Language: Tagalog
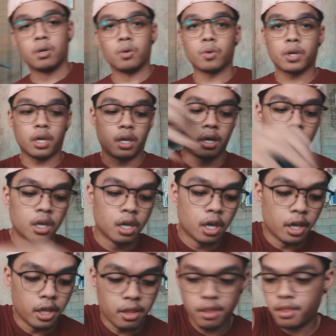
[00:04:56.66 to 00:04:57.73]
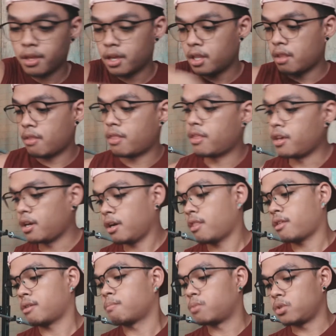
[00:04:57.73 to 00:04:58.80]
Okay. And then, the
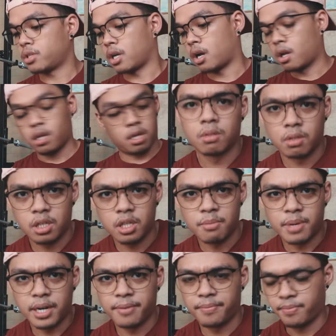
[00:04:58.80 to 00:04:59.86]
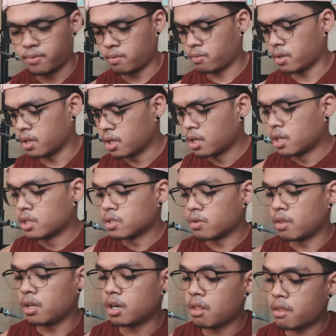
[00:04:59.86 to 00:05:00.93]
other bulsa. Kita ba? Okay.
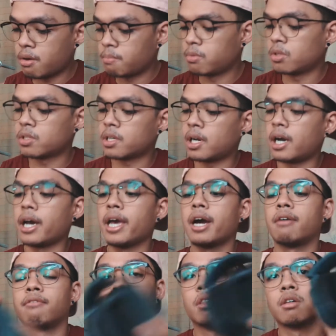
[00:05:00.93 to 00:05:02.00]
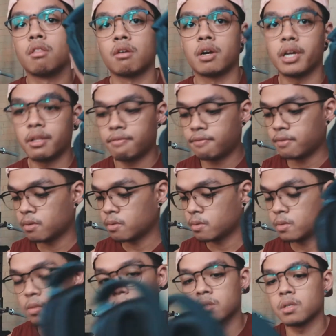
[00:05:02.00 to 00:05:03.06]
So, the other bulsa, I have another
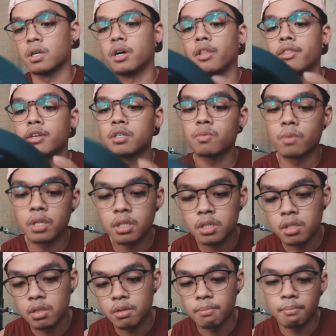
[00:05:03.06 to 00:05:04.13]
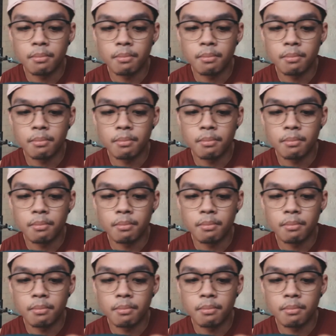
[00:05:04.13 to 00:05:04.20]
headphones. Uh, this one is the